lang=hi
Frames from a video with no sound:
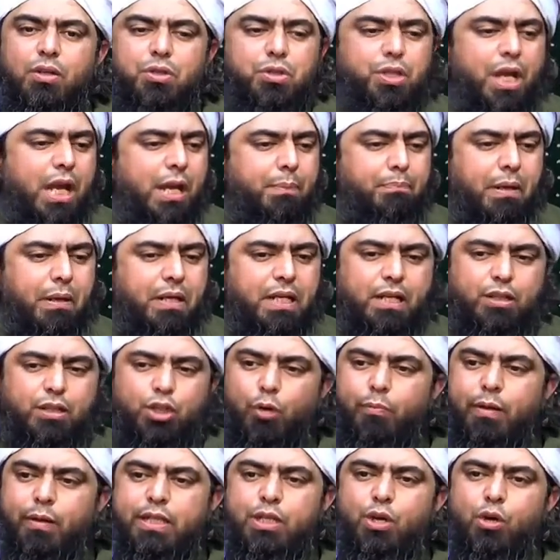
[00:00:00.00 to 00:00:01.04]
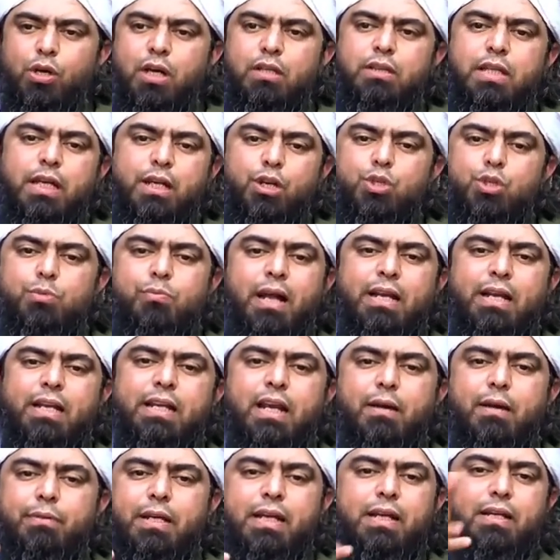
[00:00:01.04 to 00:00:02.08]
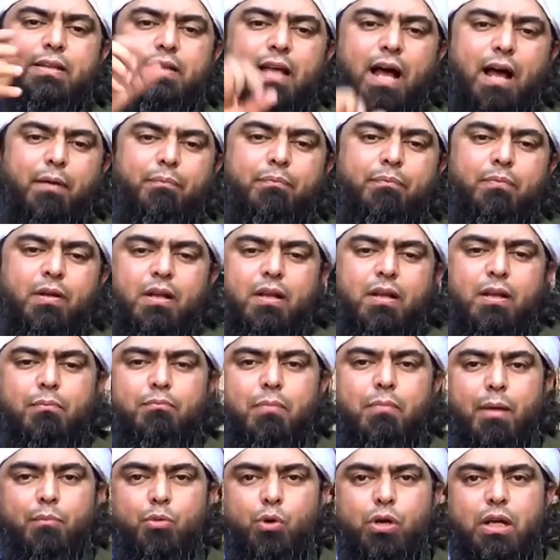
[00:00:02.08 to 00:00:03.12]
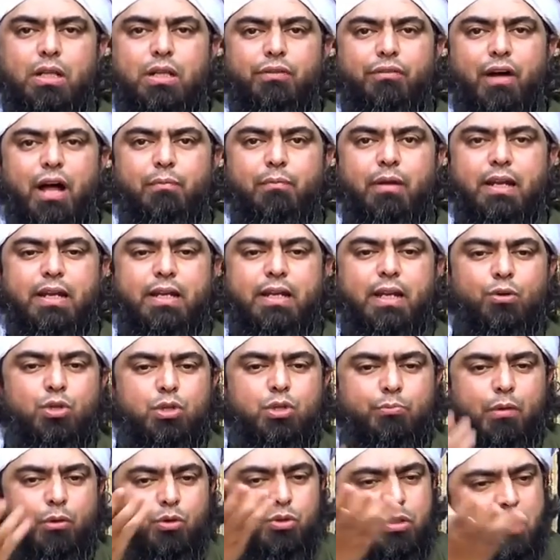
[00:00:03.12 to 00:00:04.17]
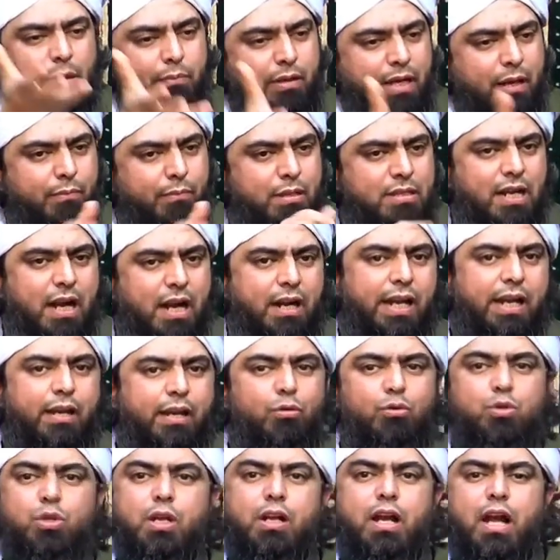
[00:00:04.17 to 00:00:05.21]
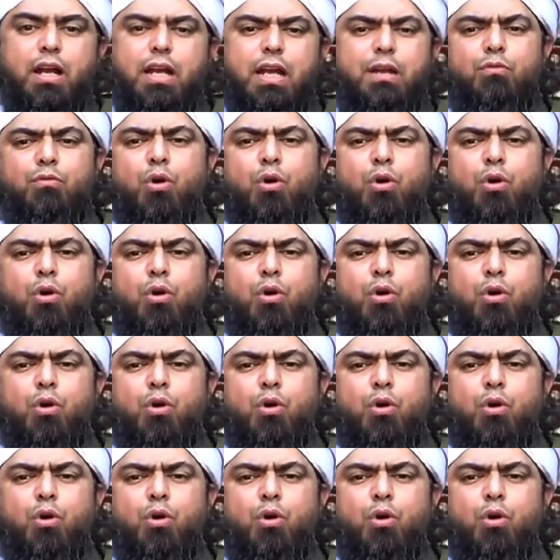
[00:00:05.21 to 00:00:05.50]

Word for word: यही पट्टी देवबंदियों के तकी उस्मानी ने अपनी किताब मामू के दिफा में लिखी उसमें उससे भी ये मिस हैंडलिंग उसने कहा नहीं